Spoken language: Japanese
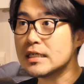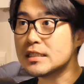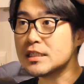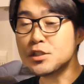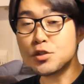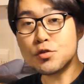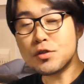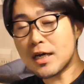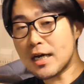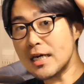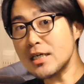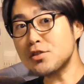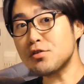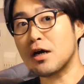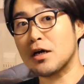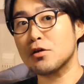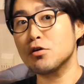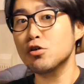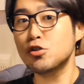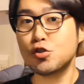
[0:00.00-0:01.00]
身長高い人
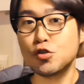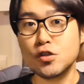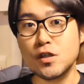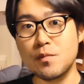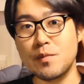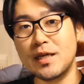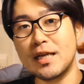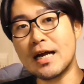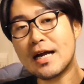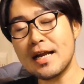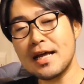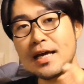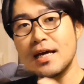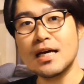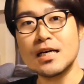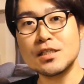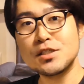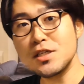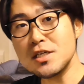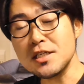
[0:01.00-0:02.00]
が優秀に見られ
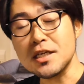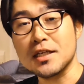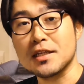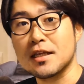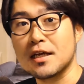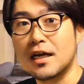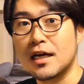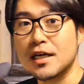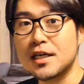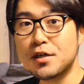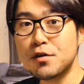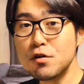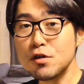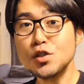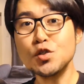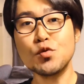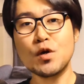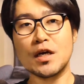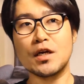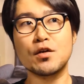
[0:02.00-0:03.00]
やすいんだったら低い
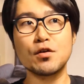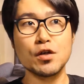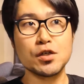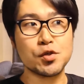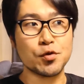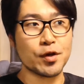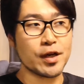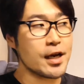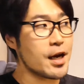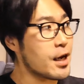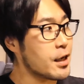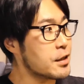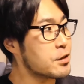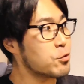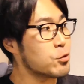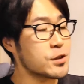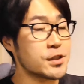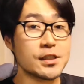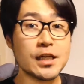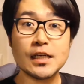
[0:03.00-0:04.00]
人は低い人でね
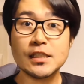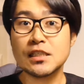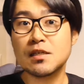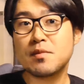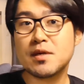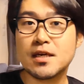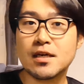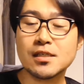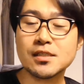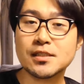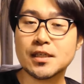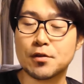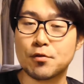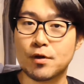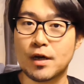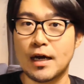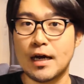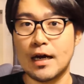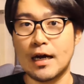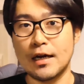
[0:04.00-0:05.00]
親しみやすさ
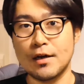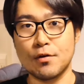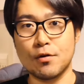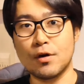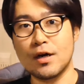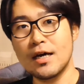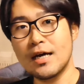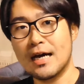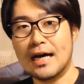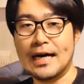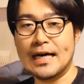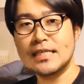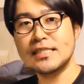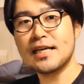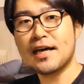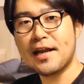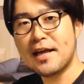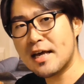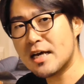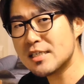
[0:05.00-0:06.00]
とか愛
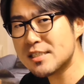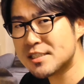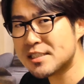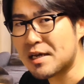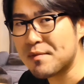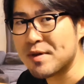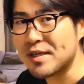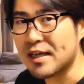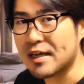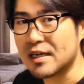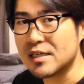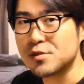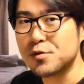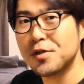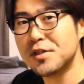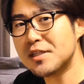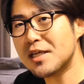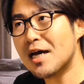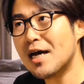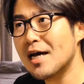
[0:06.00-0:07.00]
されやすさみたいな
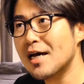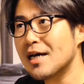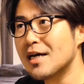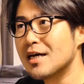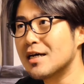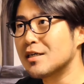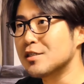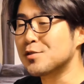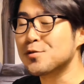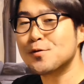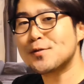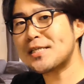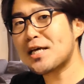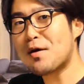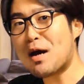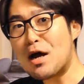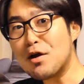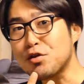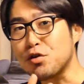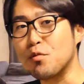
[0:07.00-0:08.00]
そういった属
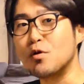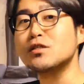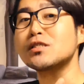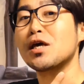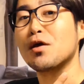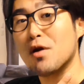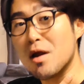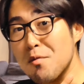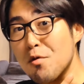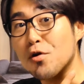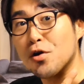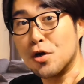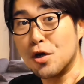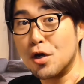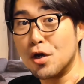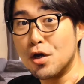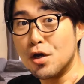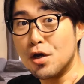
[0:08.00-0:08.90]
性はあると思うんですけどね僕、